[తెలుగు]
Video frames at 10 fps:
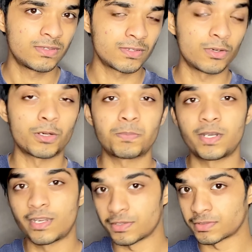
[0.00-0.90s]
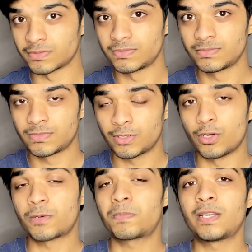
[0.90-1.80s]
కార్పొరేట్ ఎవరు
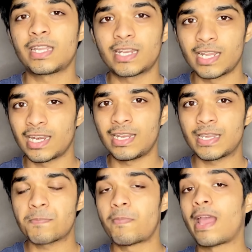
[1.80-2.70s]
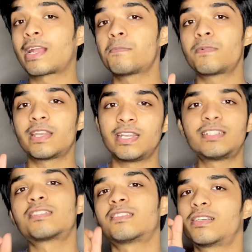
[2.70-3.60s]
కార్పొరేట్ ఇక్కడ ఎలా అంటే ప్యాకప్
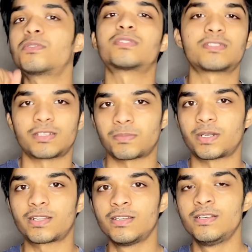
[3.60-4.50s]
క్రియేటర్స్ అనే వస్తుంది అనమాట